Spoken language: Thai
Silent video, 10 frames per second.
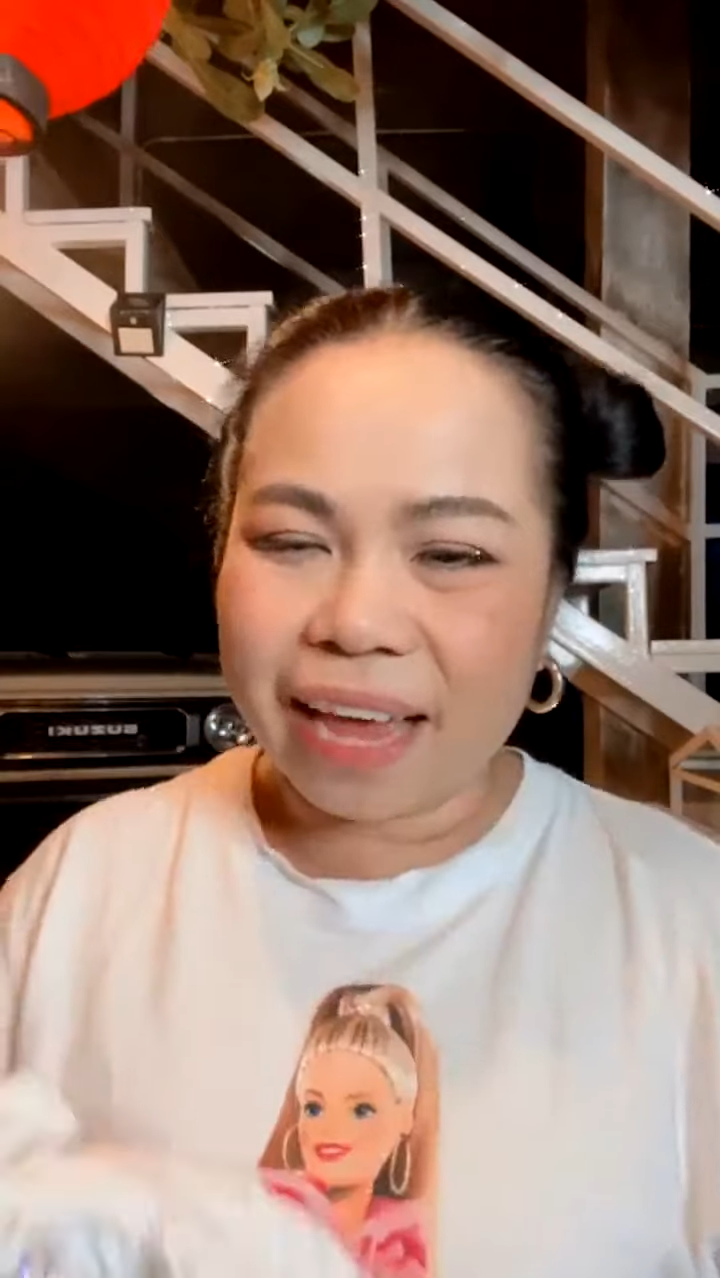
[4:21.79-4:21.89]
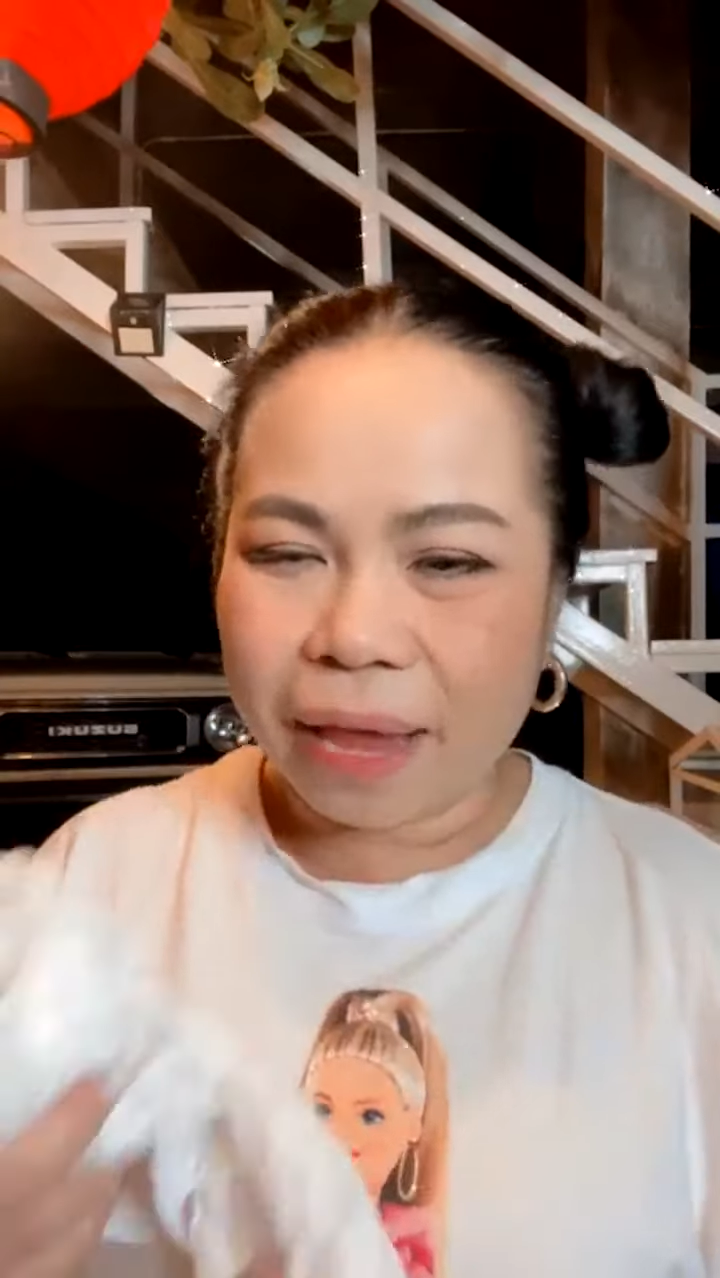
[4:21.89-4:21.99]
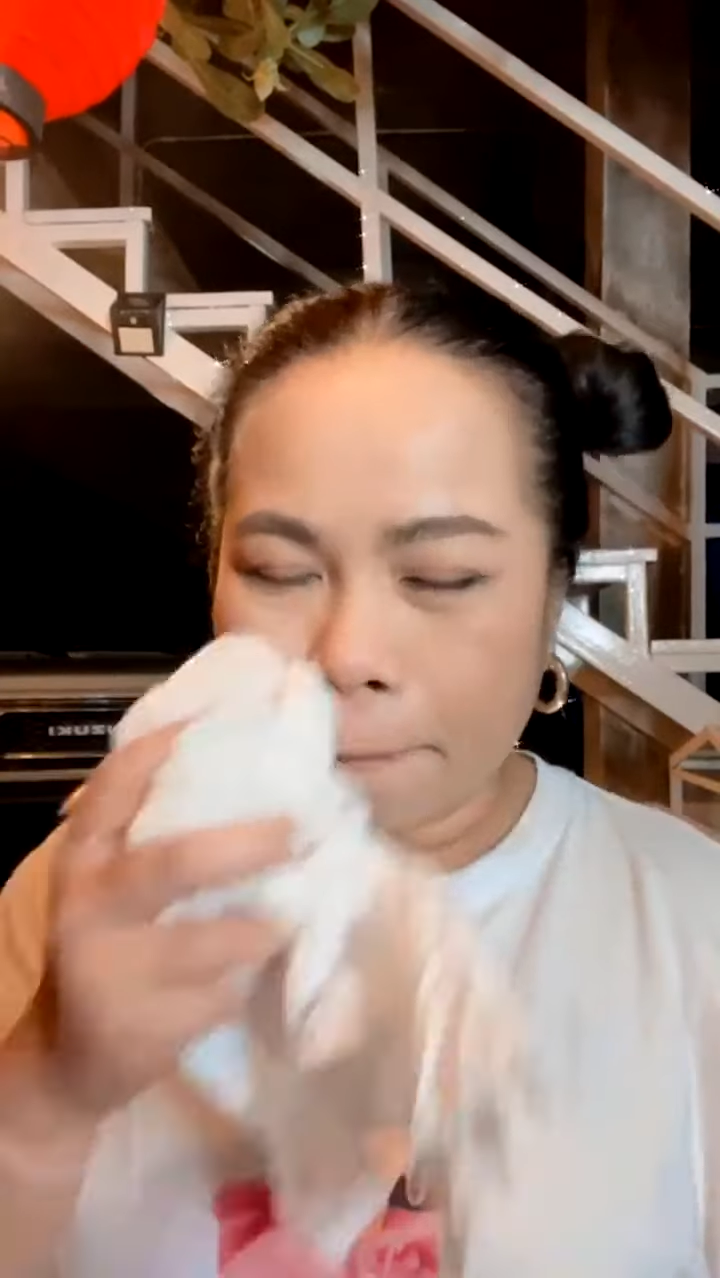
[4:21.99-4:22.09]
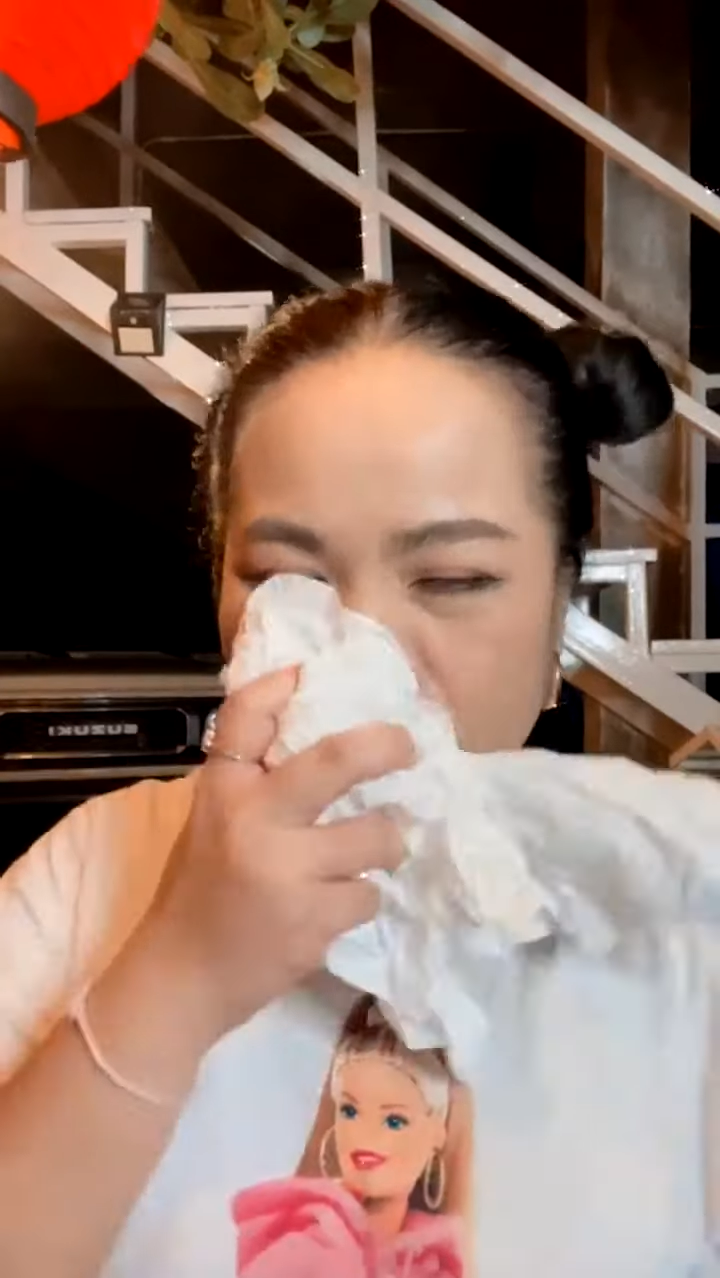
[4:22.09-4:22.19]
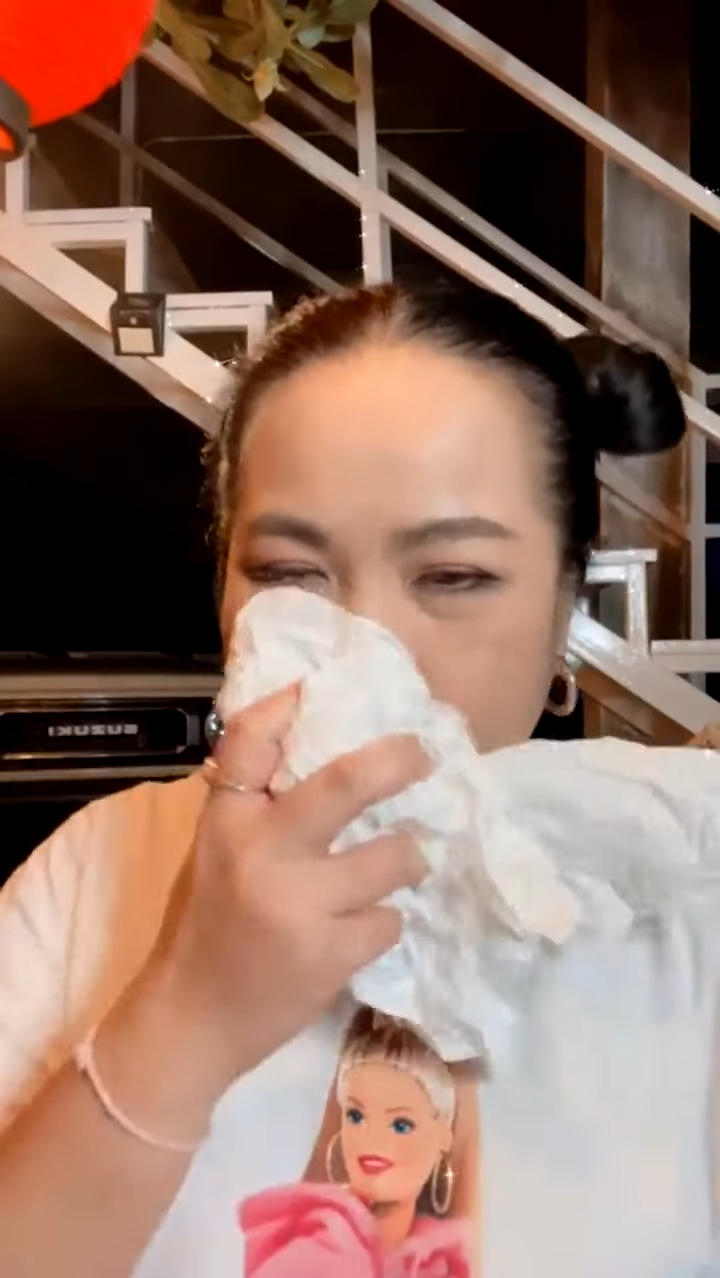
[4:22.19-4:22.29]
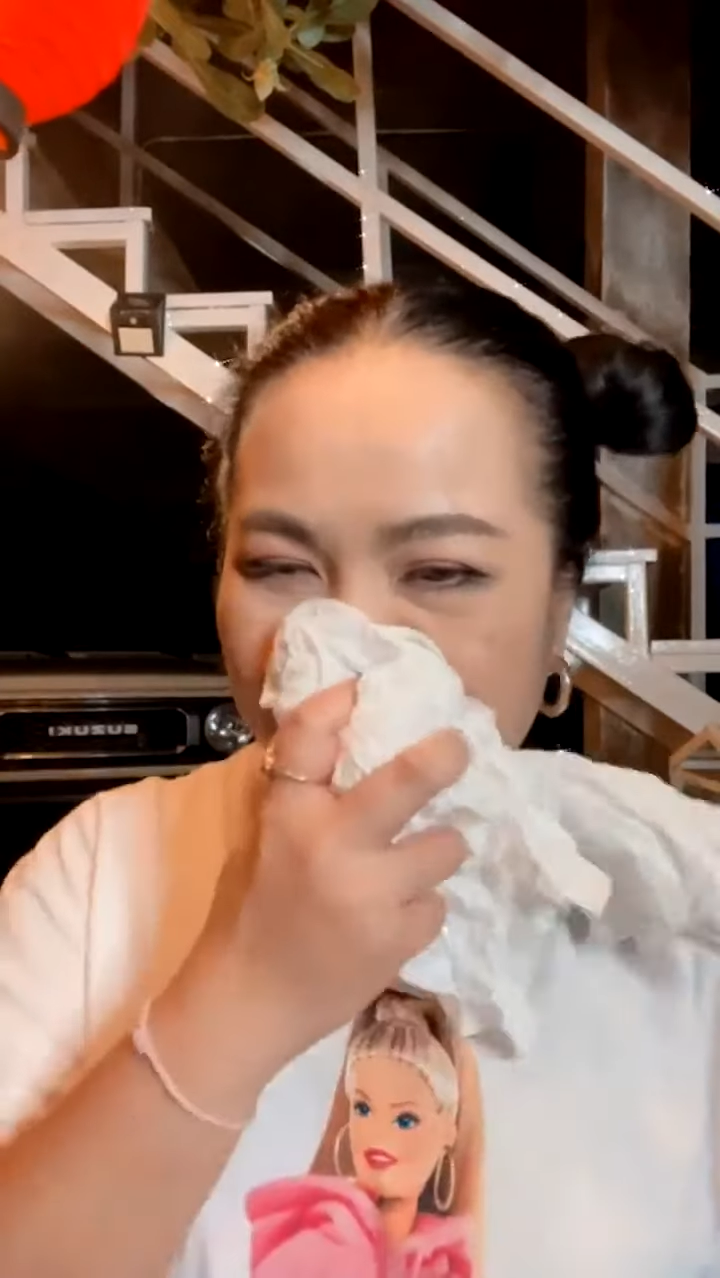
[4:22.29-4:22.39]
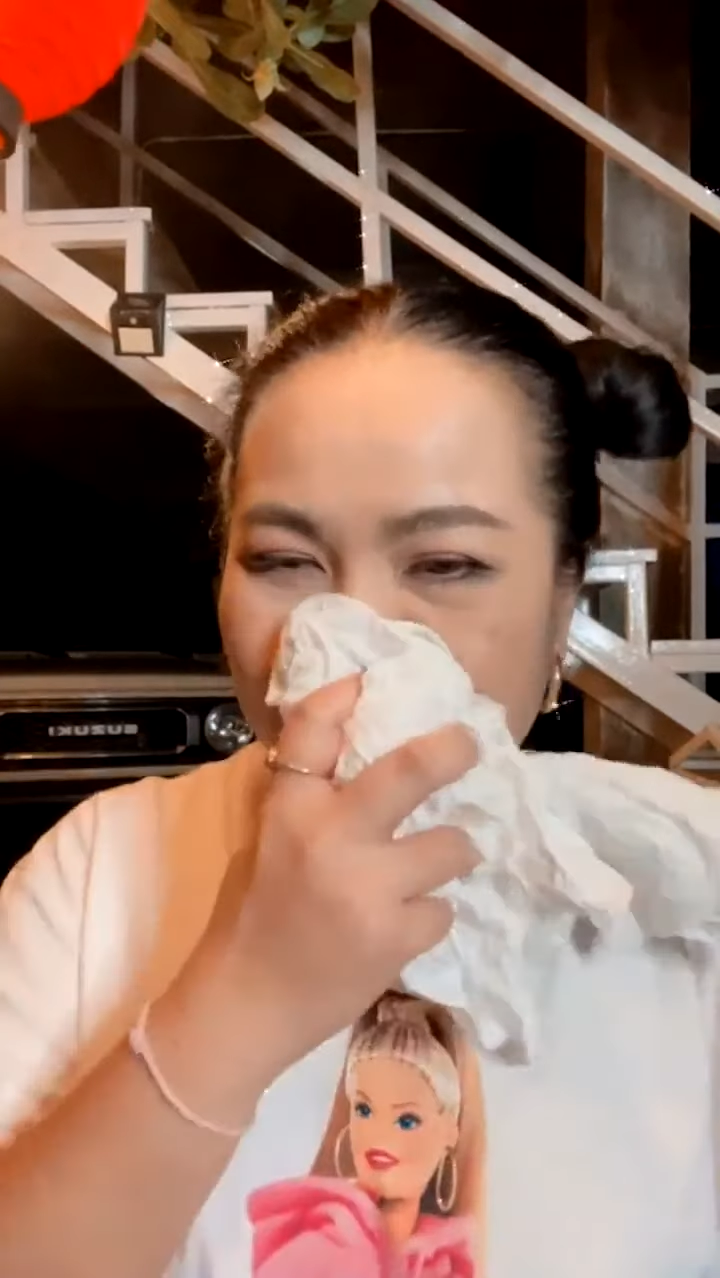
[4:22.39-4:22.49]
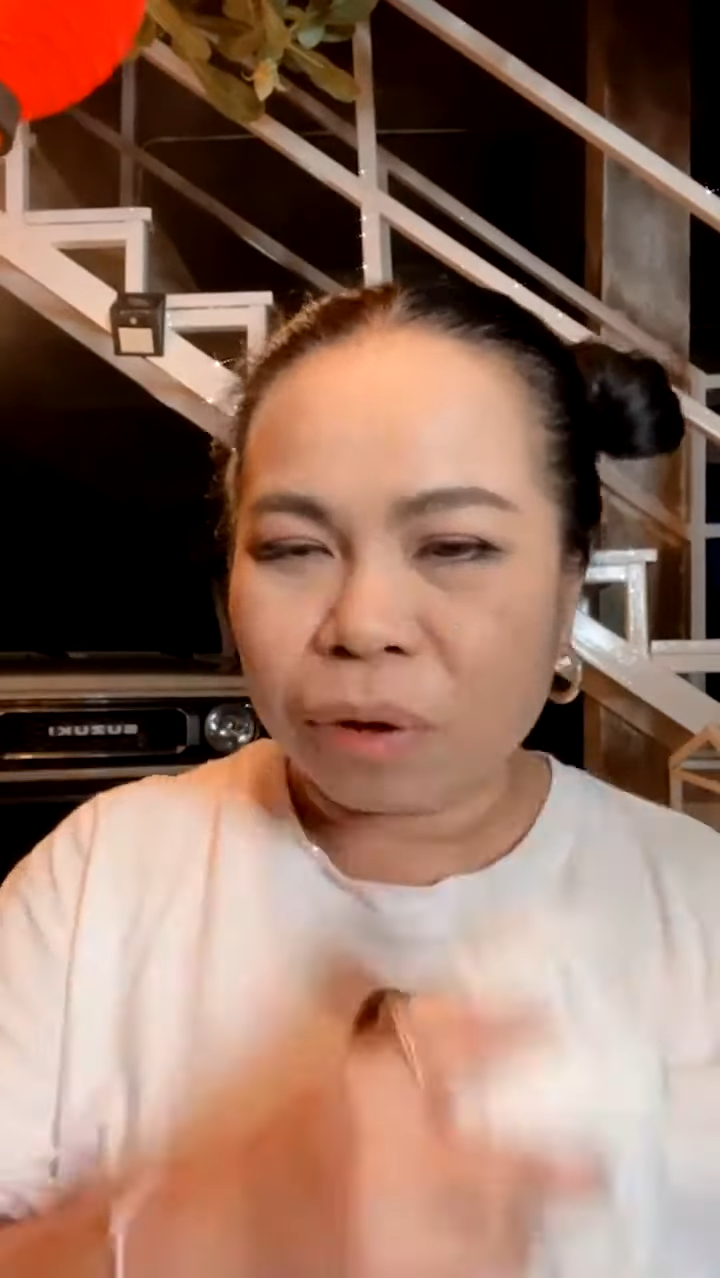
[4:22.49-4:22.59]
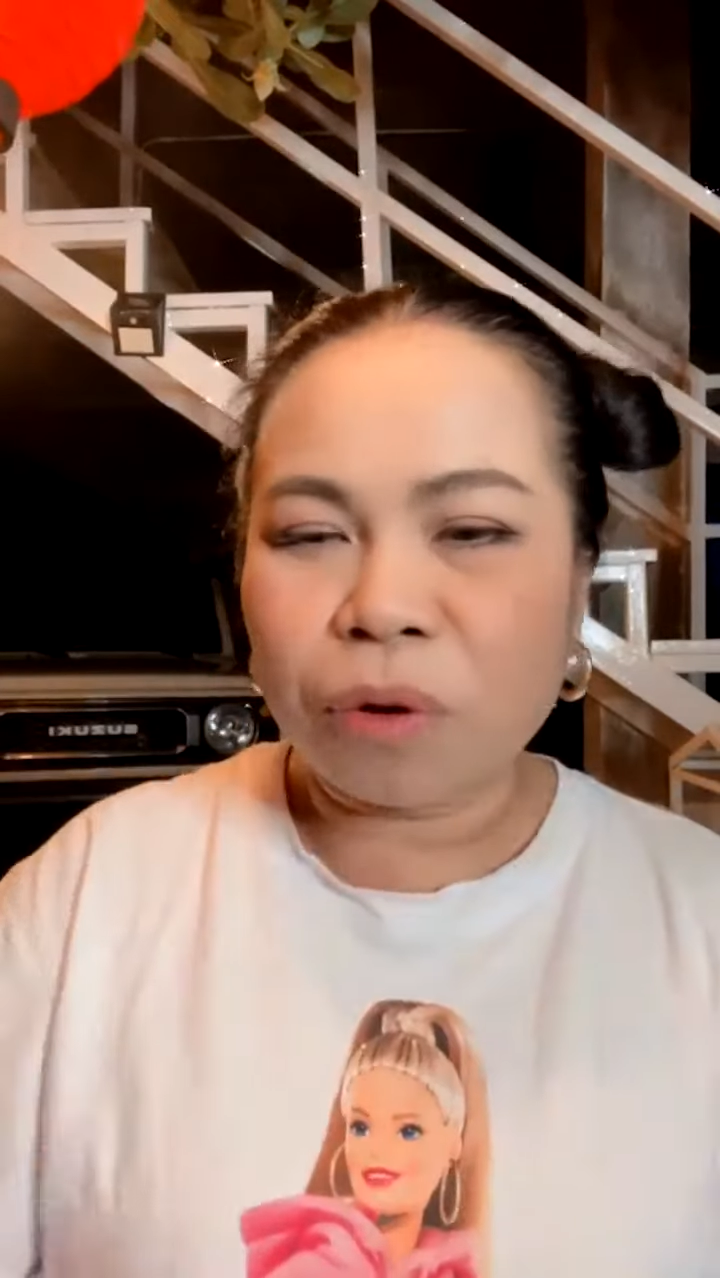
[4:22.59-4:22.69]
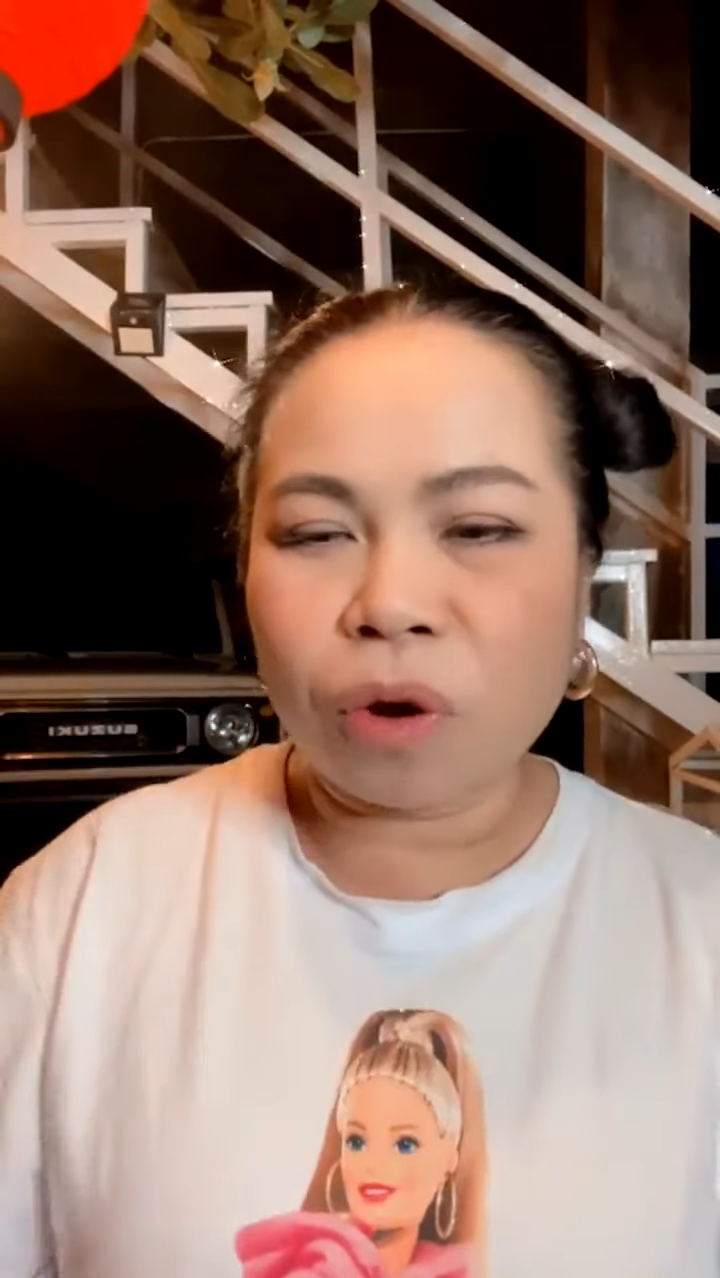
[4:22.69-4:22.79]
ย
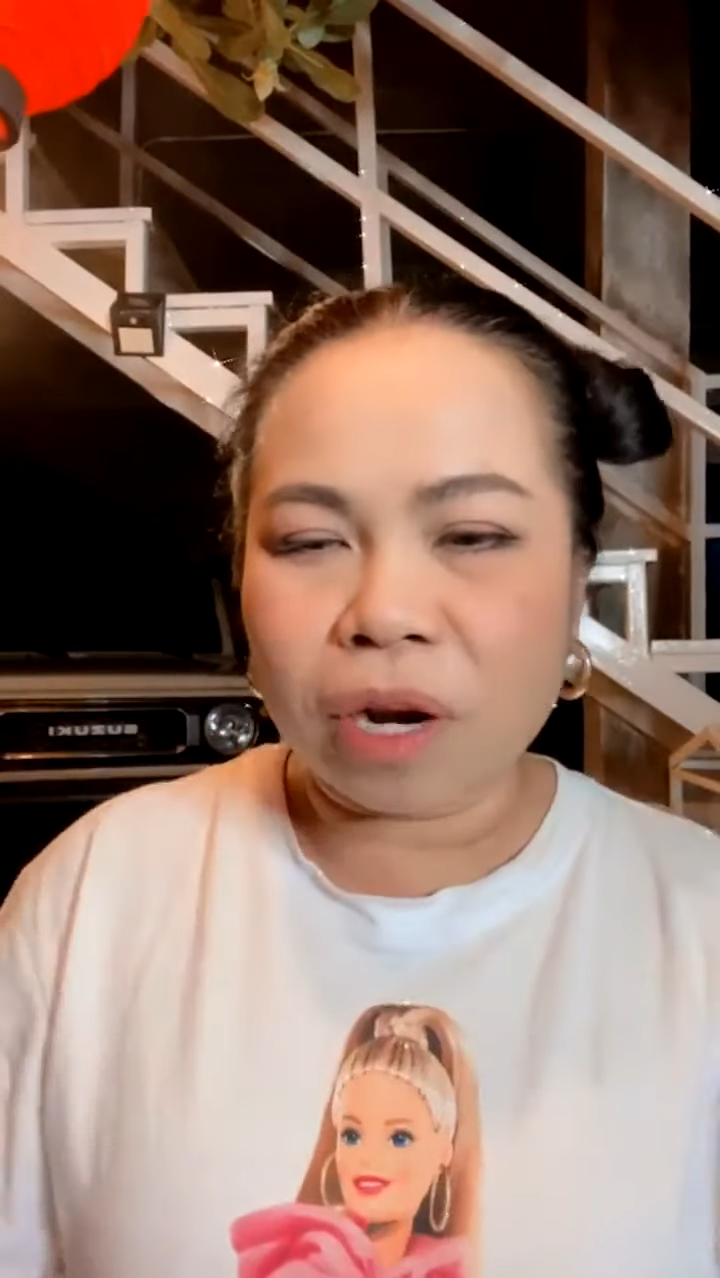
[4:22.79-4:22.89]
ค